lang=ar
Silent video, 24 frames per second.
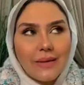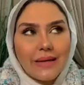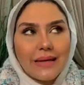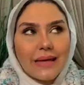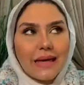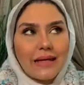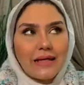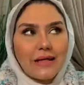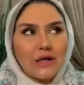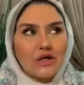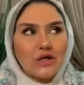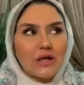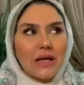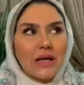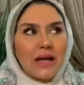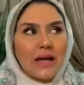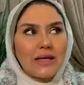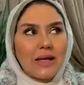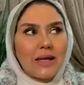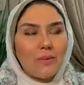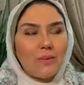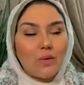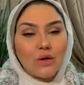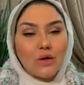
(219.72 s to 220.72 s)
بيتجاهلني عشان
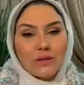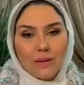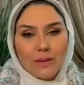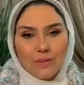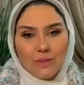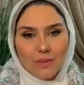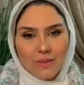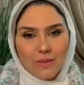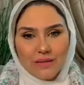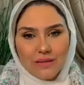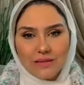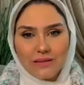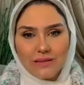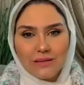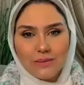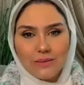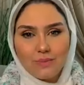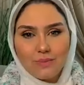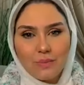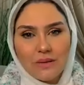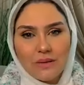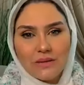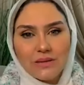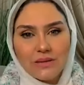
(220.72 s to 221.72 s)
انا مهتم بيه
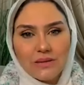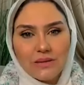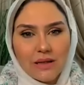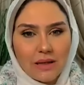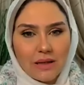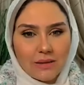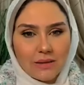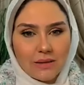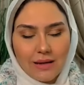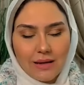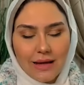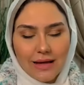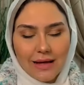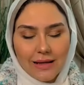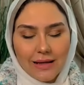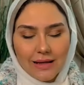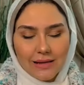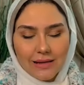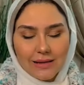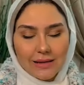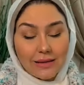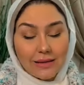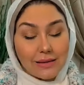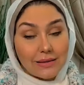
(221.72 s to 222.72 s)
بزياده
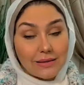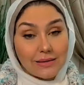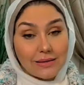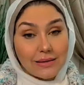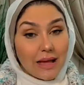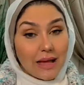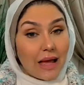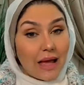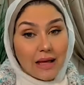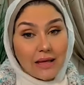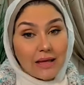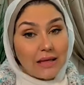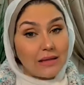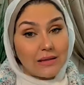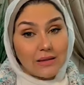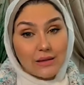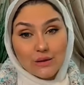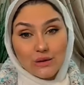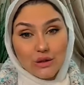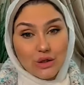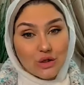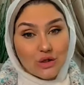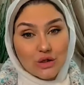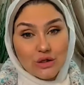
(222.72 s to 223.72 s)
يعني اكيد
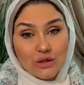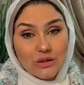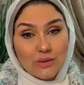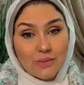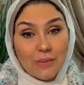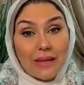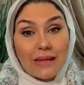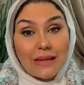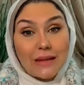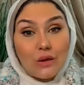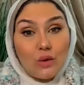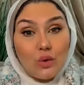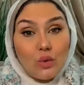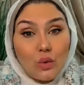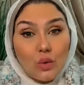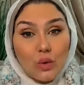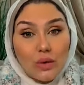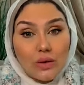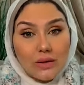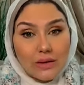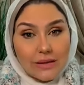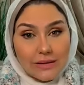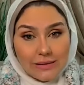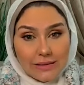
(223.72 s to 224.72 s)
انت شخص مدلوق
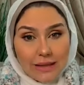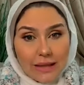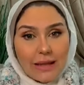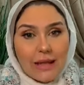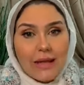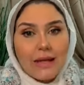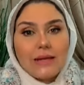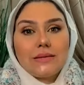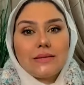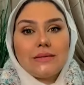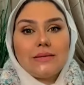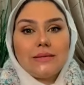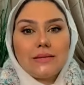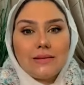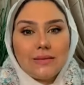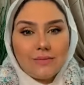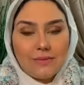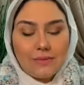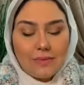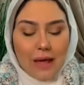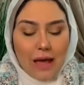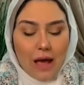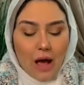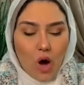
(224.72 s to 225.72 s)
اتدلقت
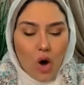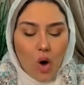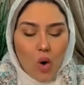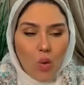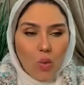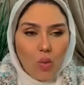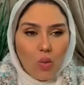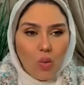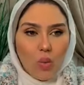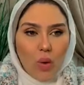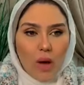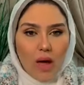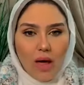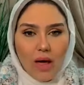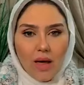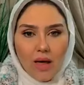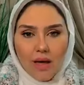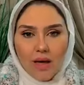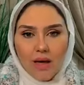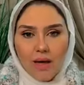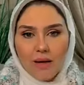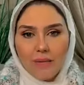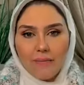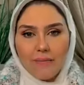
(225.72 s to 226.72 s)
بقى هو
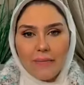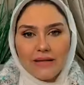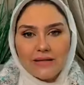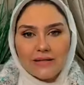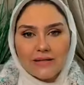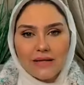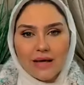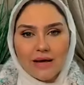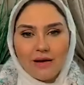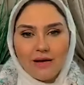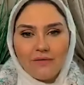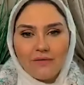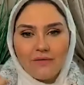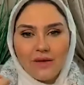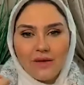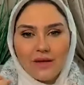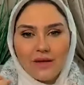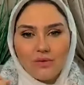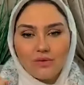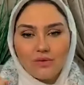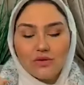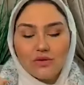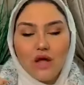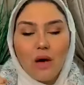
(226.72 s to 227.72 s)
ماسكك في
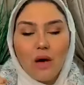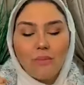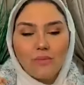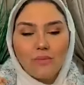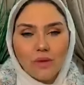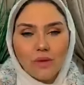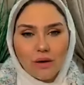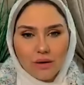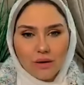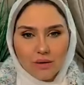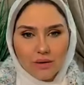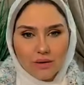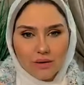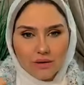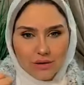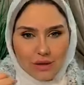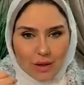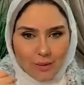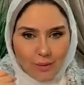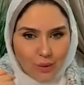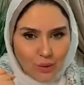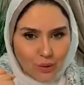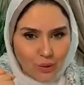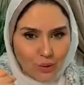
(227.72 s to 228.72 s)
ايد ضمنك
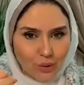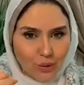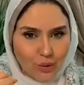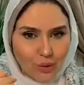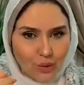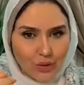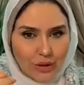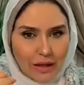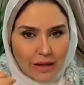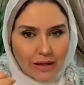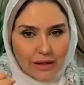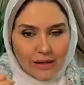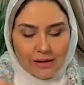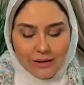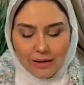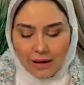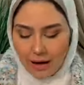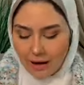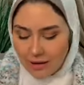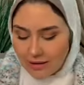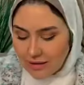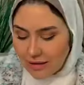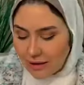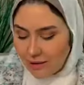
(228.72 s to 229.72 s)
ضمن وجودك
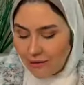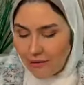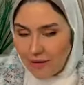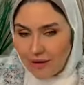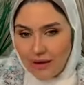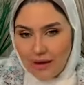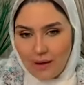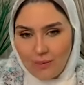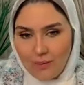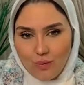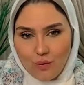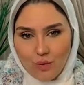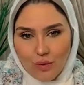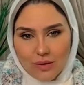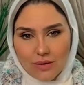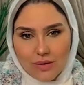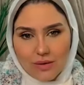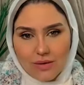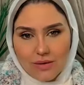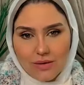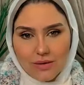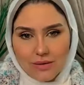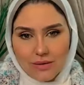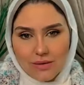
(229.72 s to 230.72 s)
كده حطك في جيبه
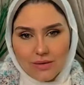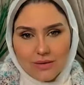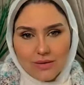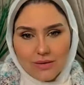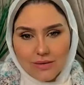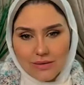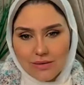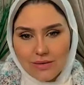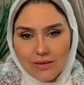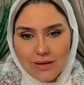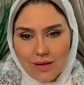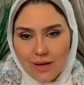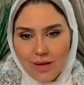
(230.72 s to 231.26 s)
ال...